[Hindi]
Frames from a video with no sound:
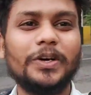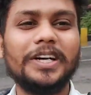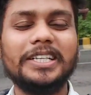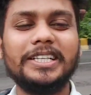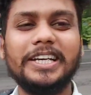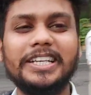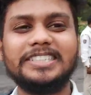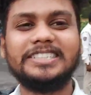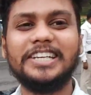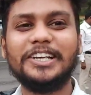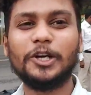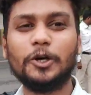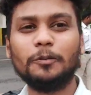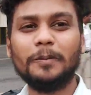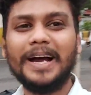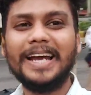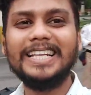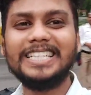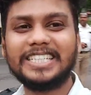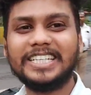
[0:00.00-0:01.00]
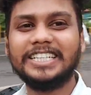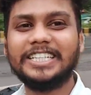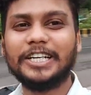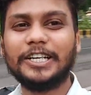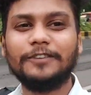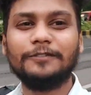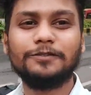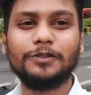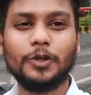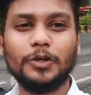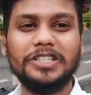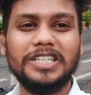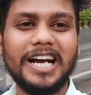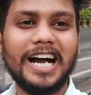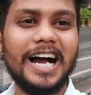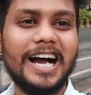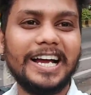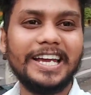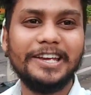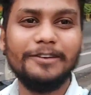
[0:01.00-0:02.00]
चुके थे ज़ीरो माइल्स के तरफ तो
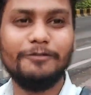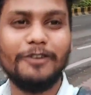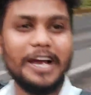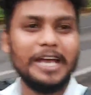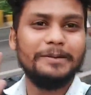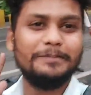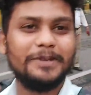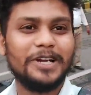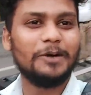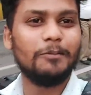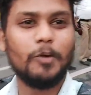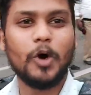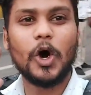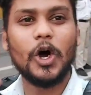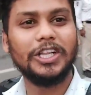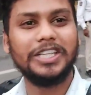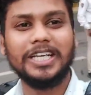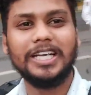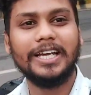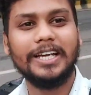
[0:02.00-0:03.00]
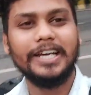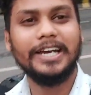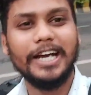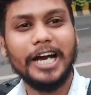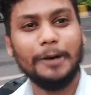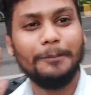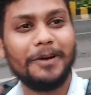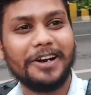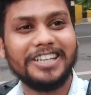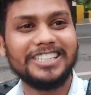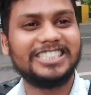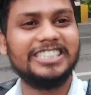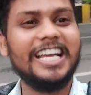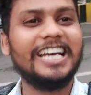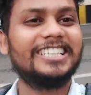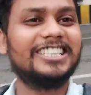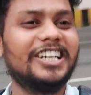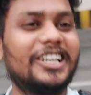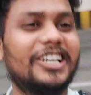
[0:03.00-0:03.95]
यहाँ की वाइब ना बहुत अलग है आप रश देख